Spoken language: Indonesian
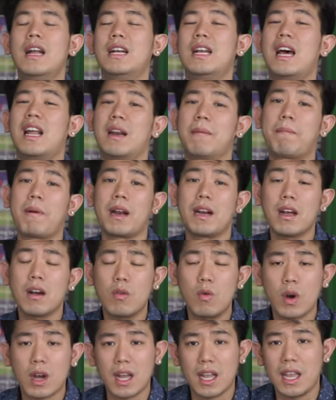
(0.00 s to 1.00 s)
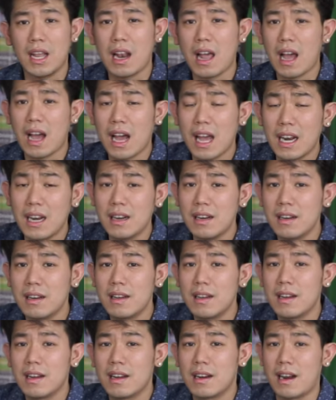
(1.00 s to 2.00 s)
Daripada gue kehilangan
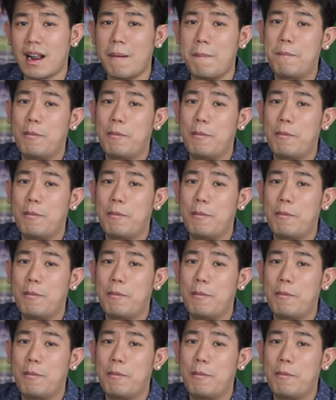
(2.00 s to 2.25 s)
60